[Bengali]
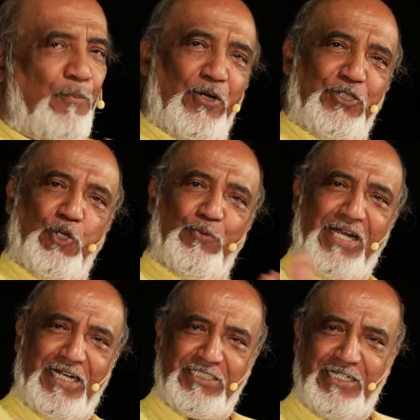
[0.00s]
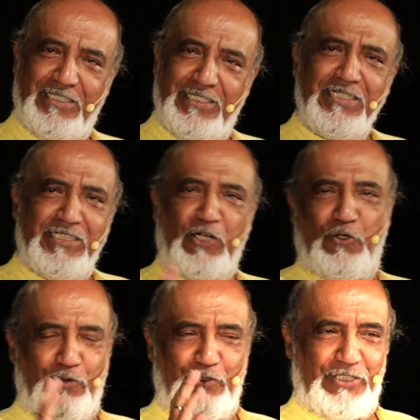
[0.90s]
পরে ছবি আঁকা ছেড়ে দিয়ে
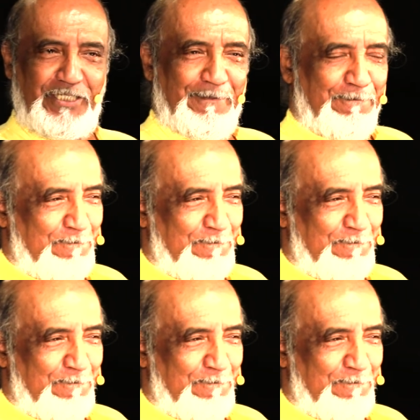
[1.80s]
নাটক করছি